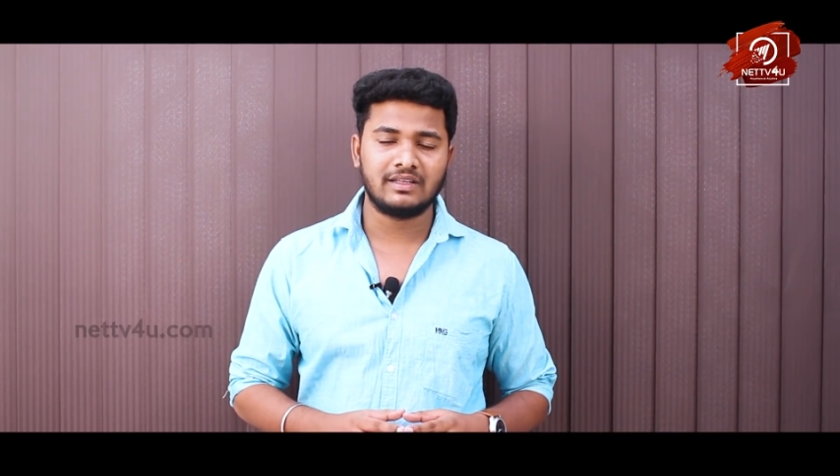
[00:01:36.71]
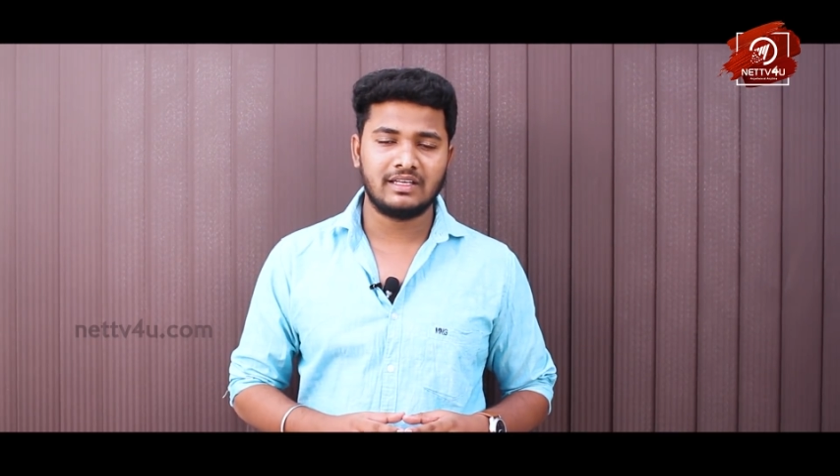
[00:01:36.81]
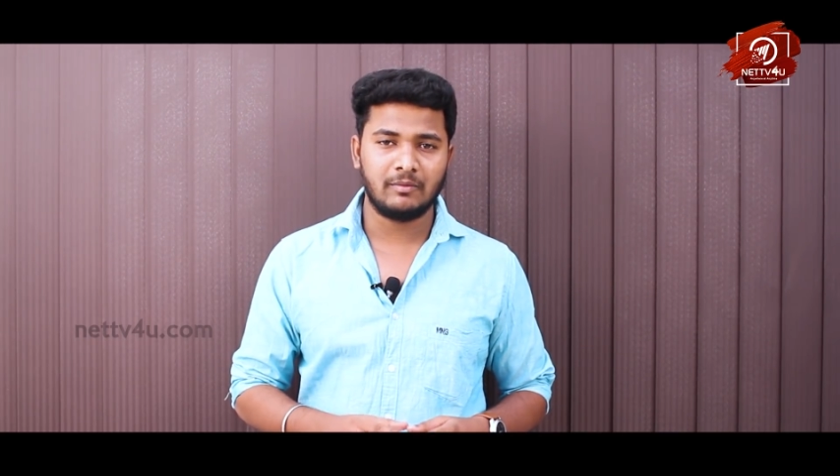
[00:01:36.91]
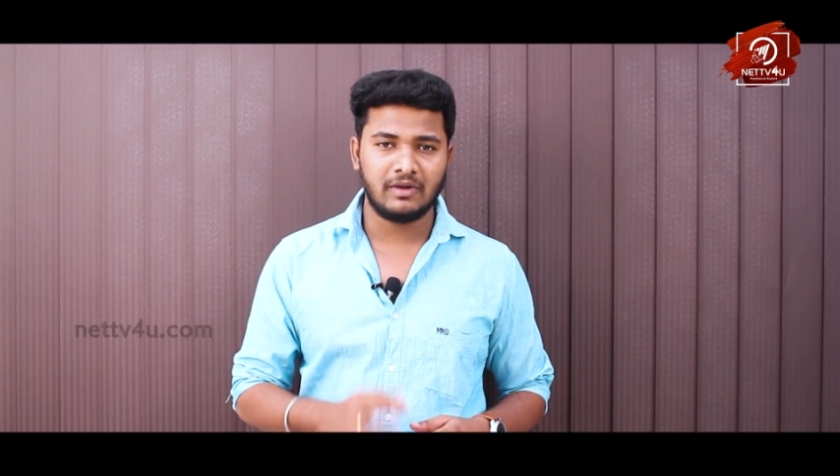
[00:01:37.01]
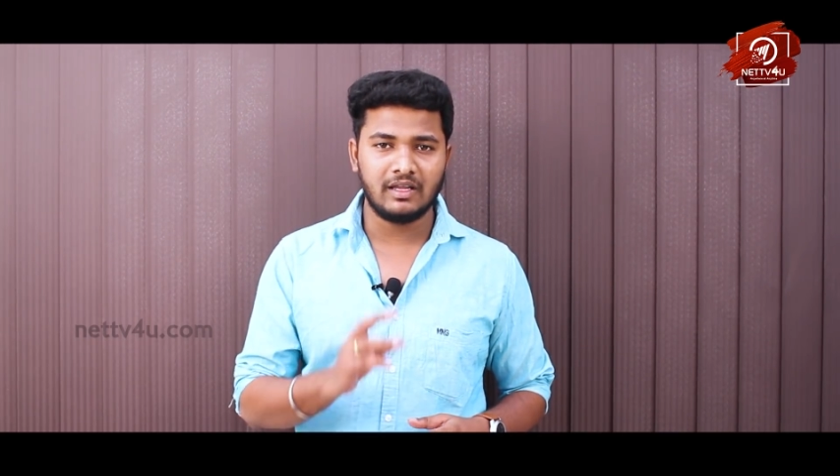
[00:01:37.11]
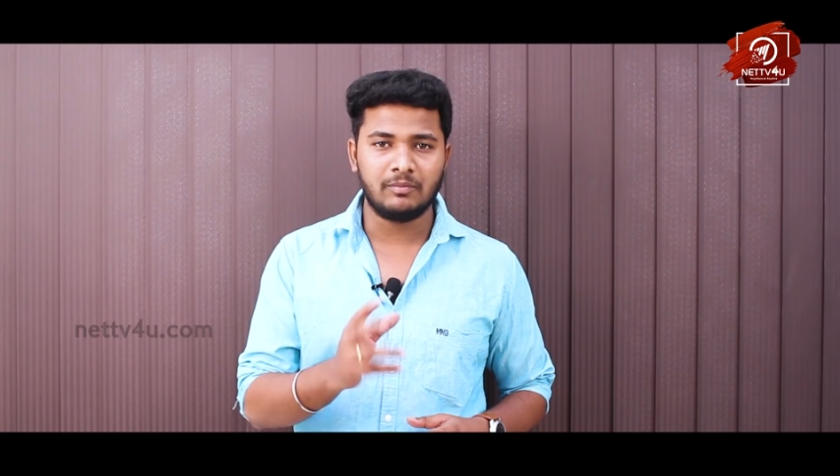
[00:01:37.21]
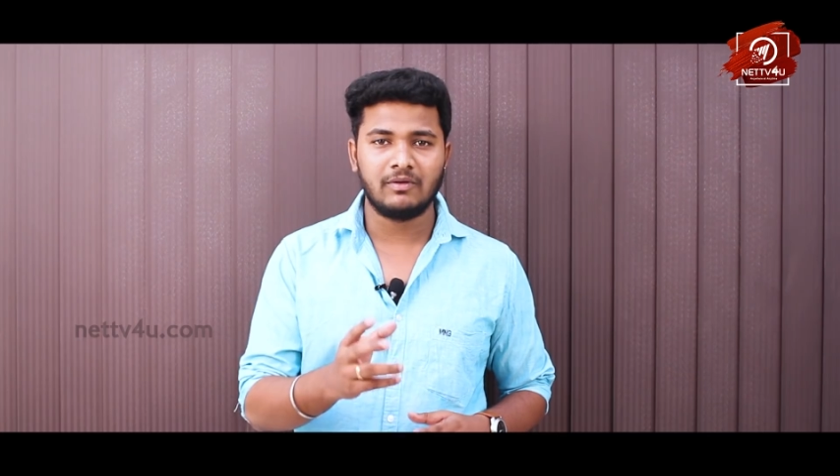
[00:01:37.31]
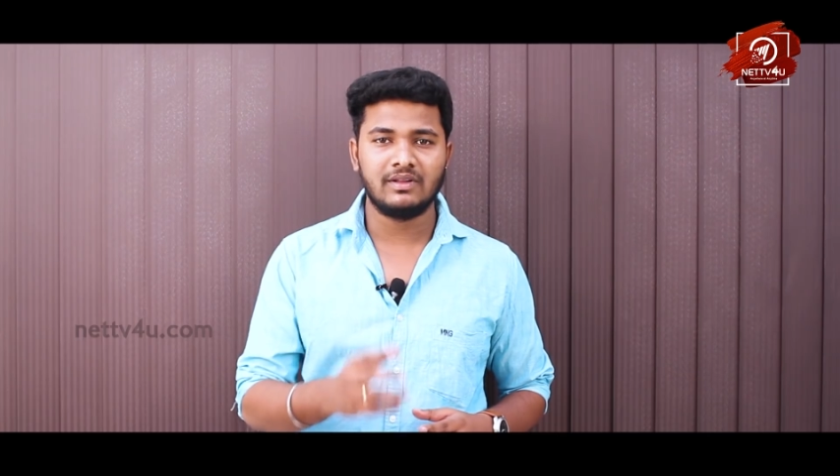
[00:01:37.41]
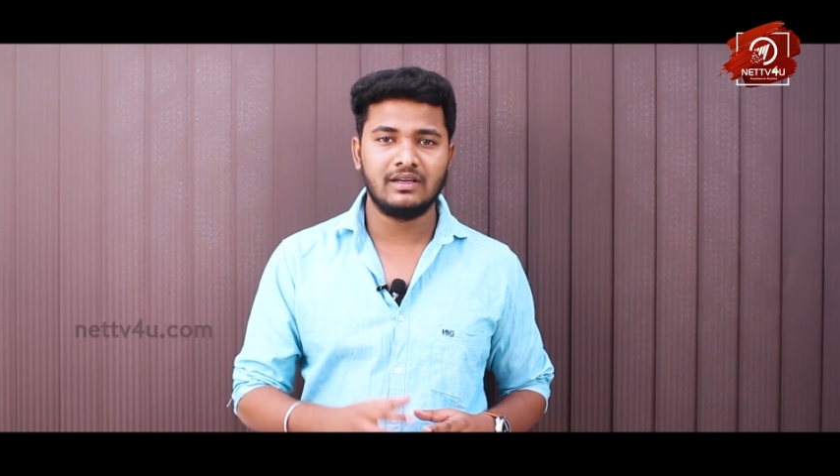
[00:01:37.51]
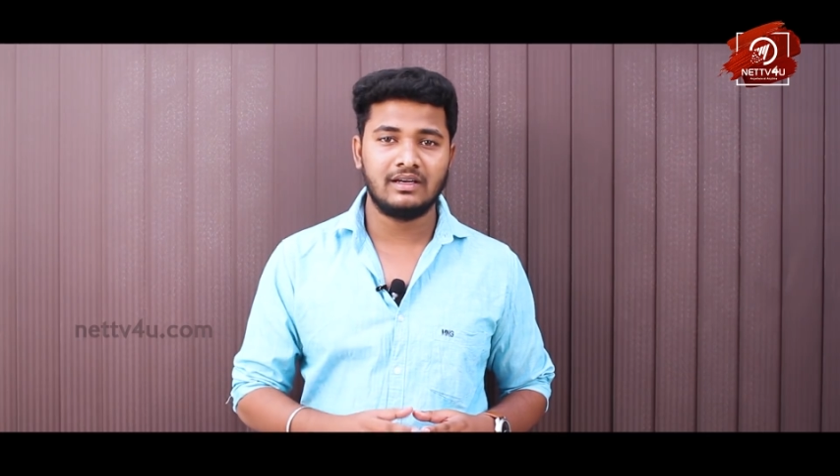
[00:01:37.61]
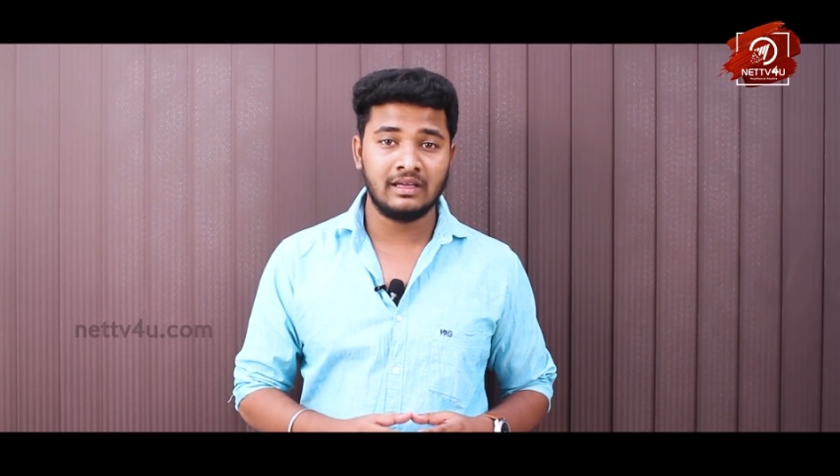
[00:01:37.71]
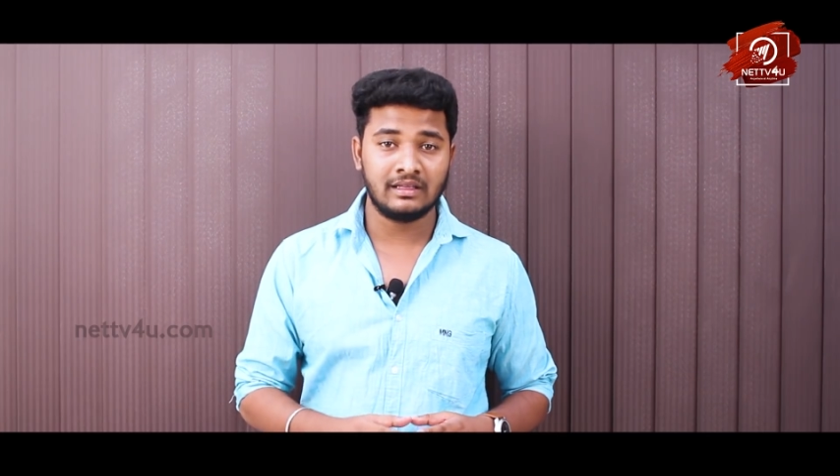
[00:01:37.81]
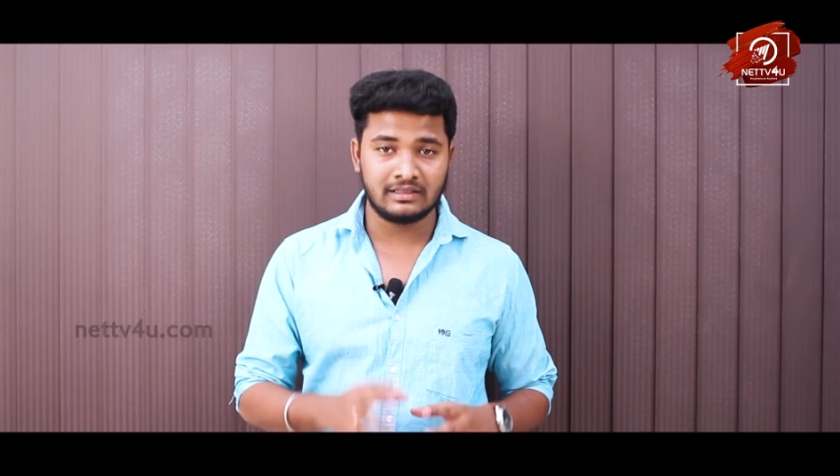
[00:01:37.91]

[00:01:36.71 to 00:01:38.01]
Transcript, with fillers: பார்த்தீங்க அப்படின்னா இப்போ வந்துட்டு